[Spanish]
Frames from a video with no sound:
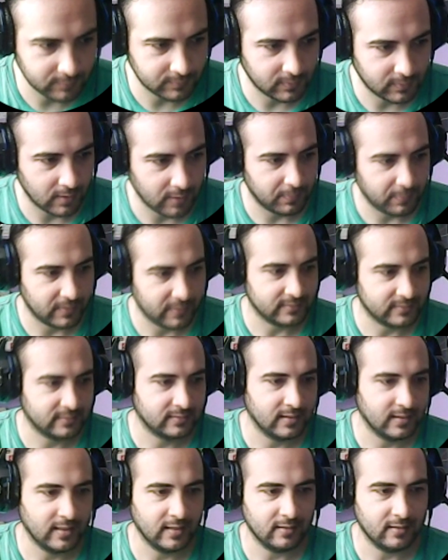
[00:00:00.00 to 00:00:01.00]
Al
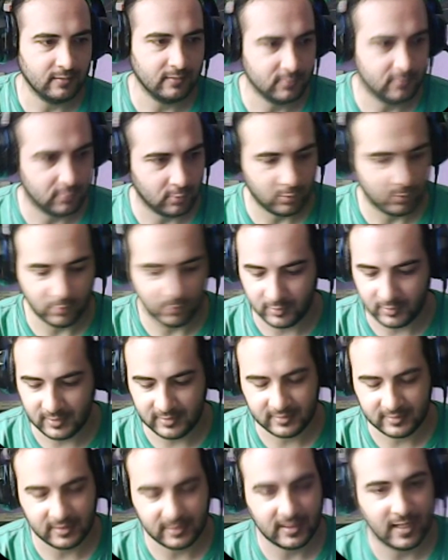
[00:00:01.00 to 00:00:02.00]
parecer no nos
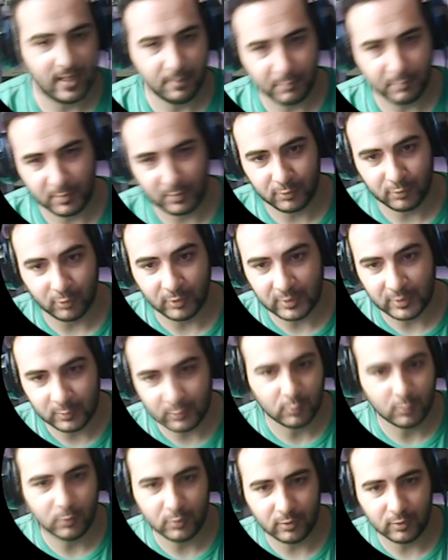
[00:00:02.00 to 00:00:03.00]
dice nada, pero yo
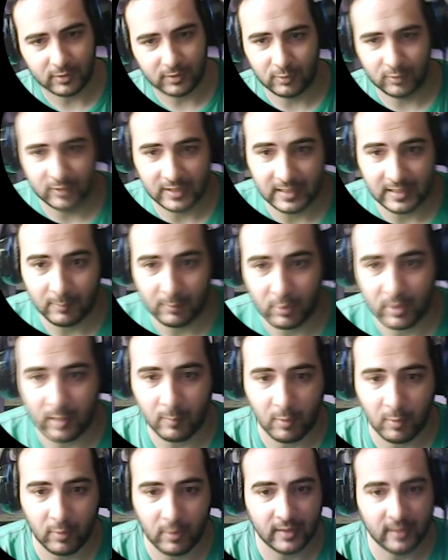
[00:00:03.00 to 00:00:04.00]
intuyo que nos tenemos que
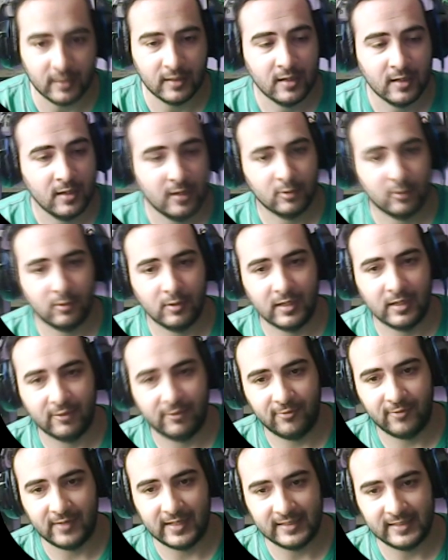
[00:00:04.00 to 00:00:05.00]
mover con las
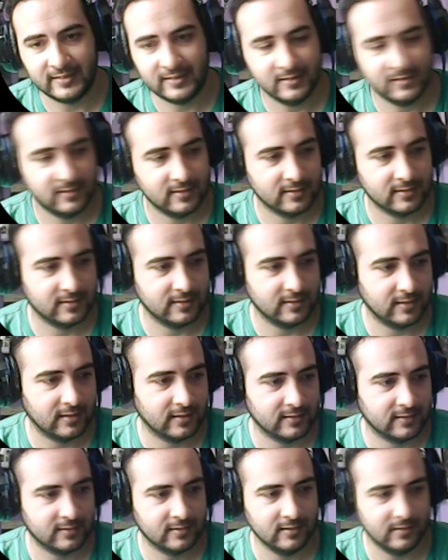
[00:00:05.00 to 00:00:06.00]
flechas. Así
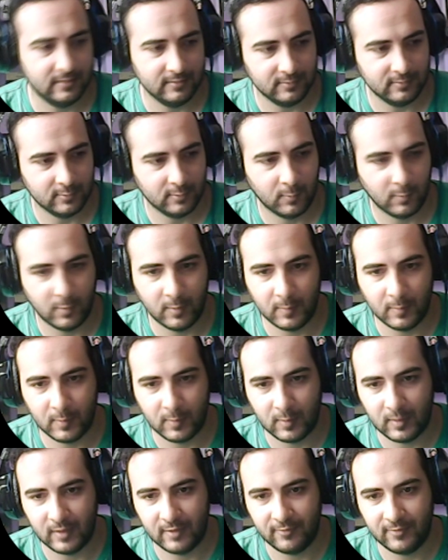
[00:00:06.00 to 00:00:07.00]
que sí, nos movemos
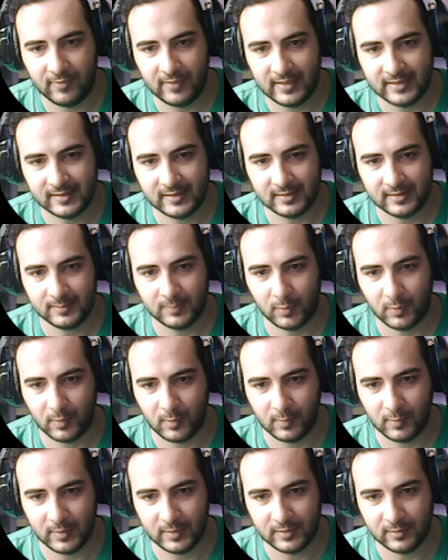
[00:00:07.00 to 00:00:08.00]
con las flechas por
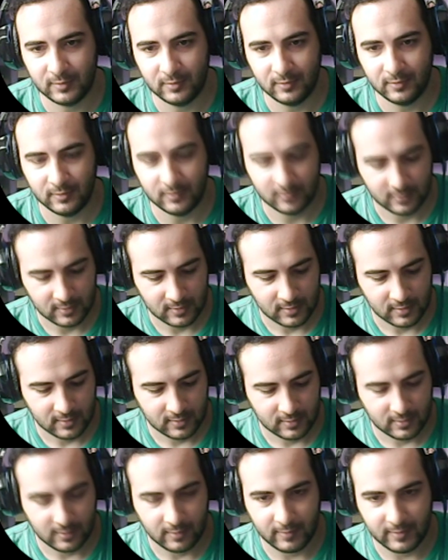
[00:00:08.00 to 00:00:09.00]
lo visto.
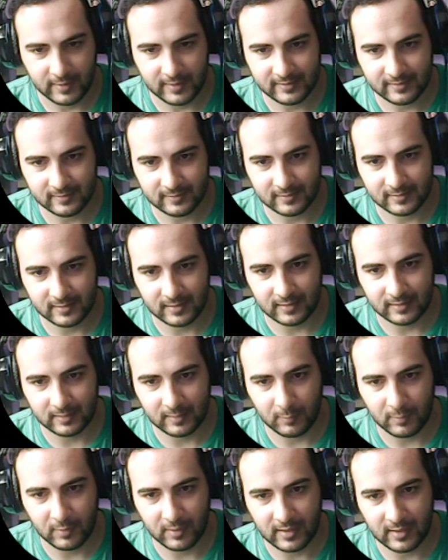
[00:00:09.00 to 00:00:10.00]
A ver,
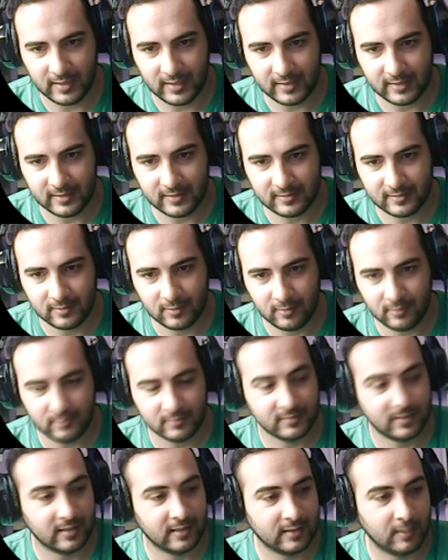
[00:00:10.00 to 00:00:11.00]
saltamos en la X, ¿no?
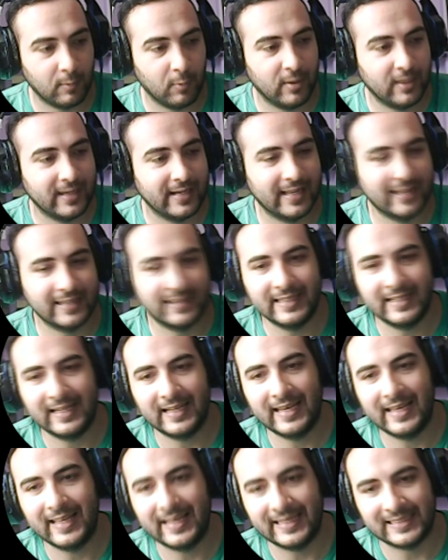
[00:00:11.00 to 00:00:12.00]
Saltamos en la
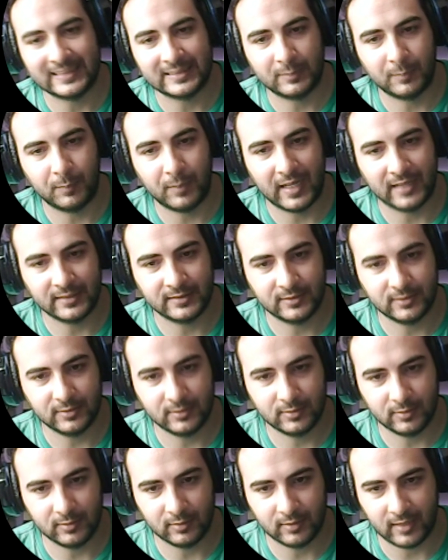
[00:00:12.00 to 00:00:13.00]
tecla espacio.
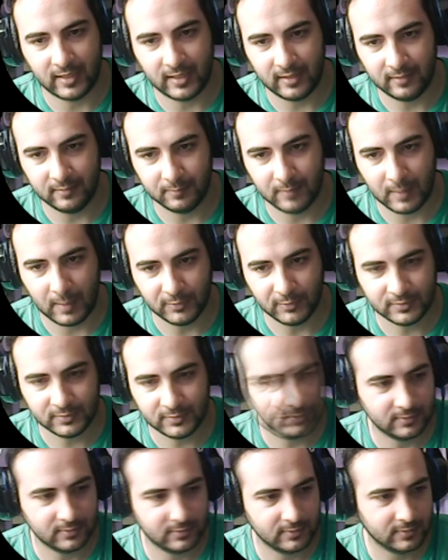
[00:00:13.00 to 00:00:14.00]
Ok,
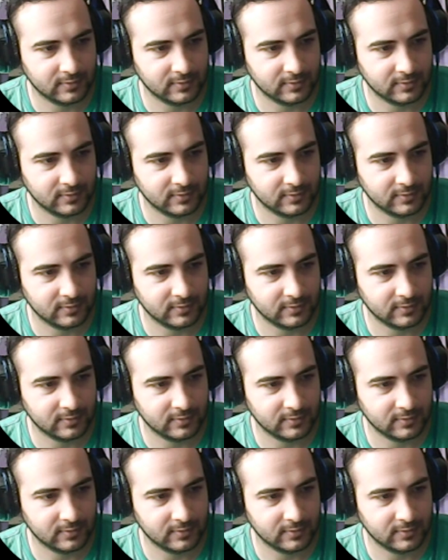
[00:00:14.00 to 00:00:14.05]
vamos.